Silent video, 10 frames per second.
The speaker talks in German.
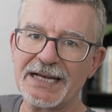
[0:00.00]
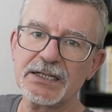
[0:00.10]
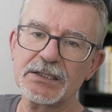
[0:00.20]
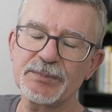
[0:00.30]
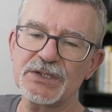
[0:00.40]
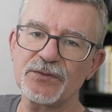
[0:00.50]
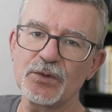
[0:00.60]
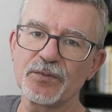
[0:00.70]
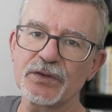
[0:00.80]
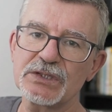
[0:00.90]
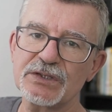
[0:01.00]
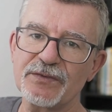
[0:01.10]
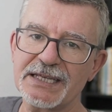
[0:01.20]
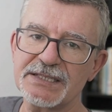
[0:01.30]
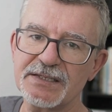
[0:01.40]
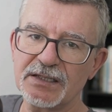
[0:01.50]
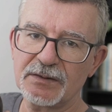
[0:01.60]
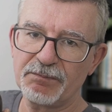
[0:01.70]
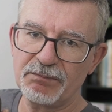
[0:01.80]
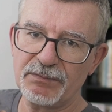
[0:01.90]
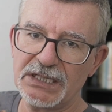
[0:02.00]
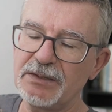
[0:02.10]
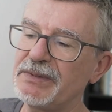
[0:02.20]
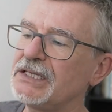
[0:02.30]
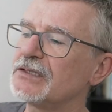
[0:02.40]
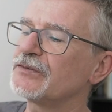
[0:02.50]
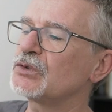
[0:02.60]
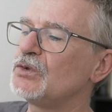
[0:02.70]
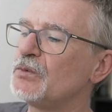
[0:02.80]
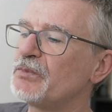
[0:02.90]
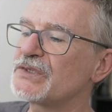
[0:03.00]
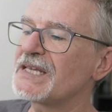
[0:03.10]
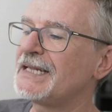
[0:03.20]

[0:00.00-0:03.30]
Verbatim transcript: 8 bis 25 mm von Olympus,